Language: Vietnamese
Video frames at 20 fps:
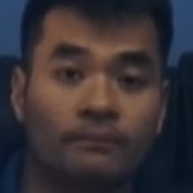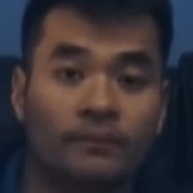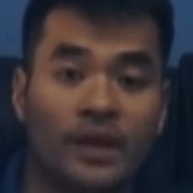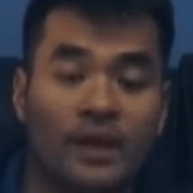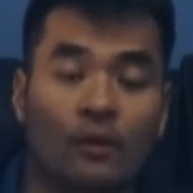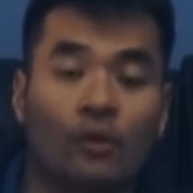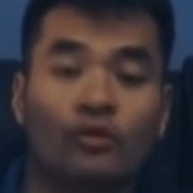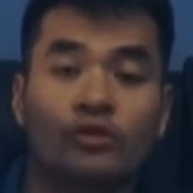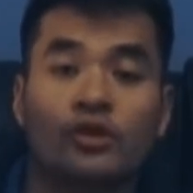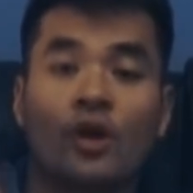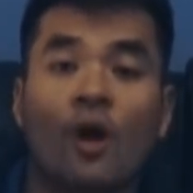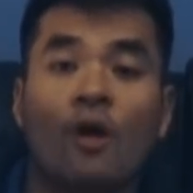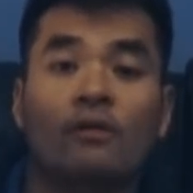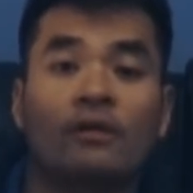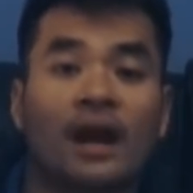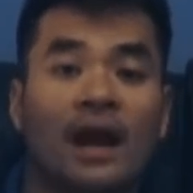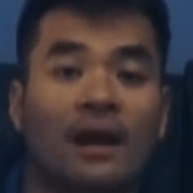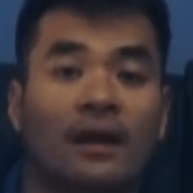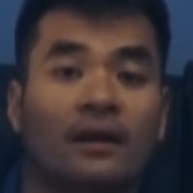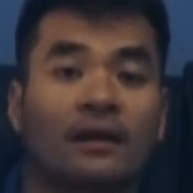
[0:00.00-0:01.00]
thì cô cho
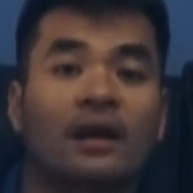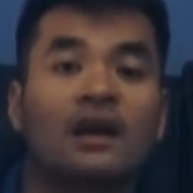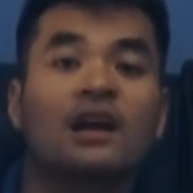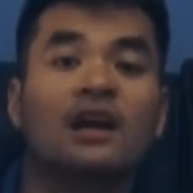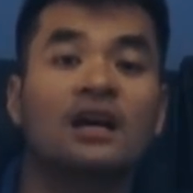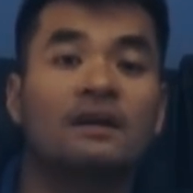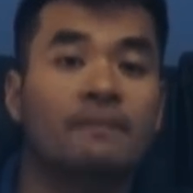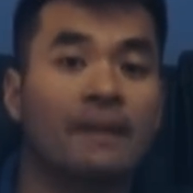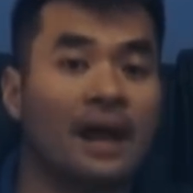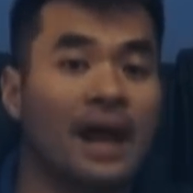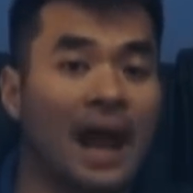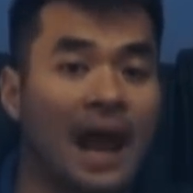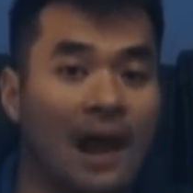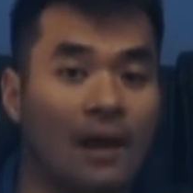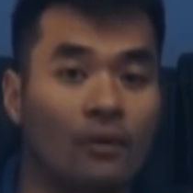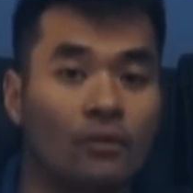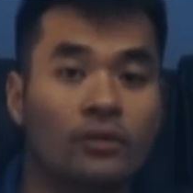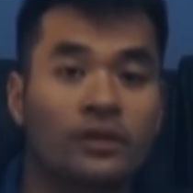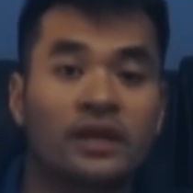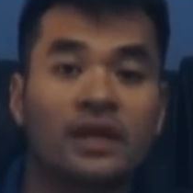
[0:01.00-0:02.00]
rằng cái người mẹ ảo